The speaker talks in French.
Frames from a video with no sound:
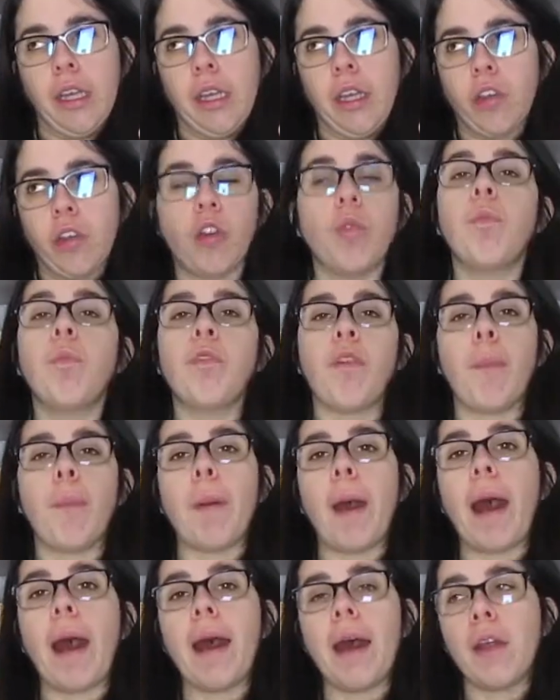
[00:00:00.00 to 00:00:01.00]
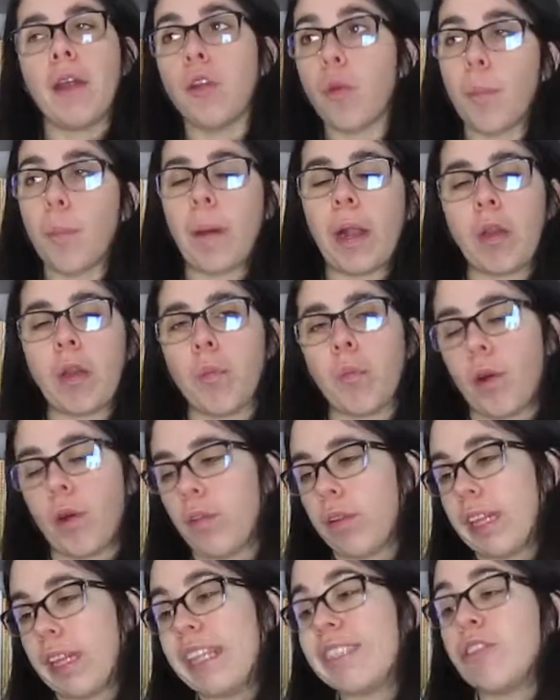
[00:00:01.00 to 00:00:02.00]
je ne pouvais pas ne pas le
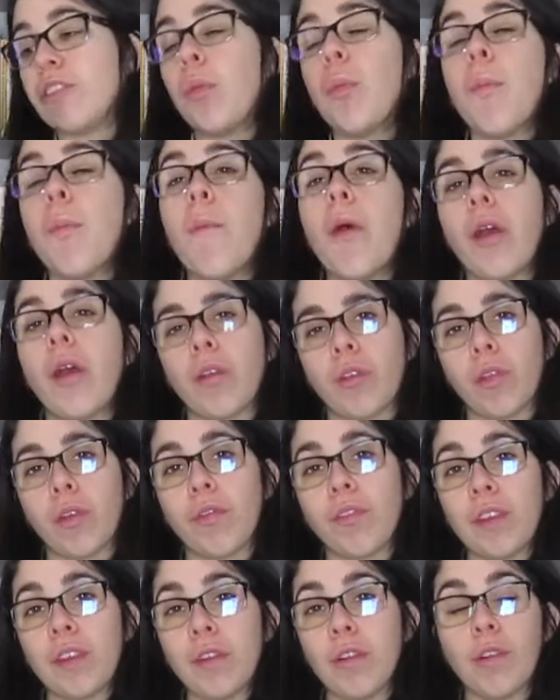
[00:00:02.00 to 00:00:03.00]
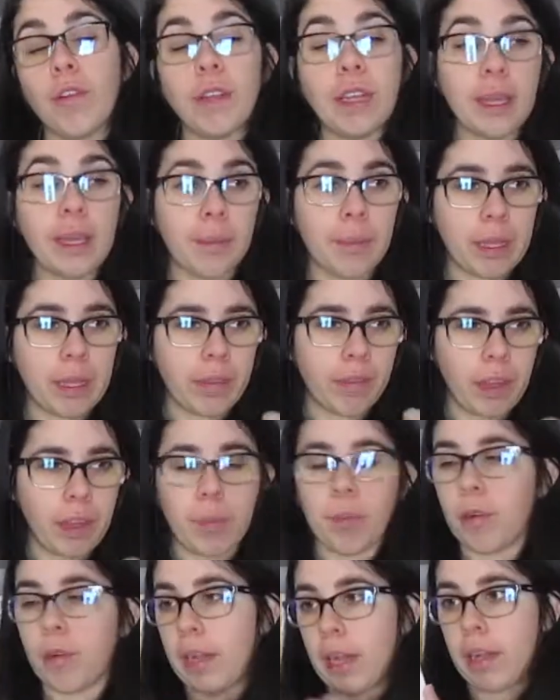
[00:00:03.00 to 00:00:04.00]
prendre. Et je meurs d'envie de le lire, mais
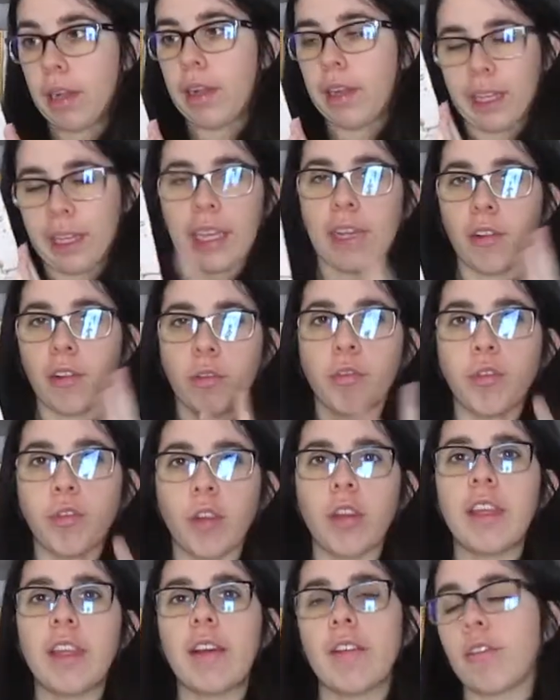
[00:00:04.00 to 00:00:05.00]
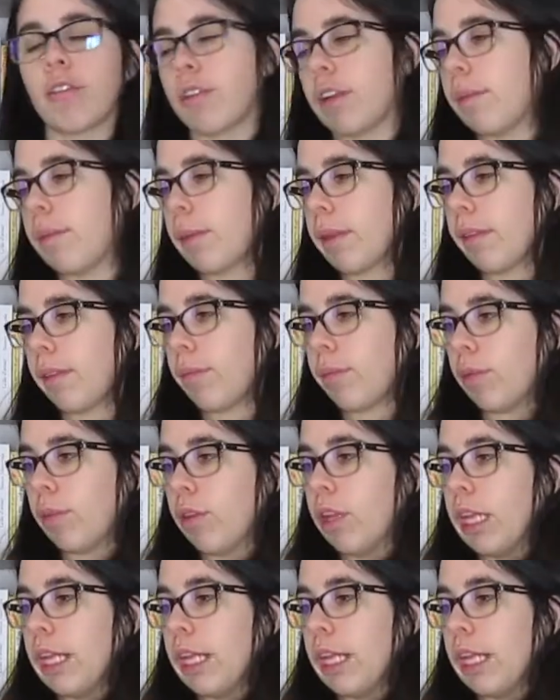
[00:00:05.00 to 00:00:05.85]
vraiment, la, le tenir entre les mains, ça me,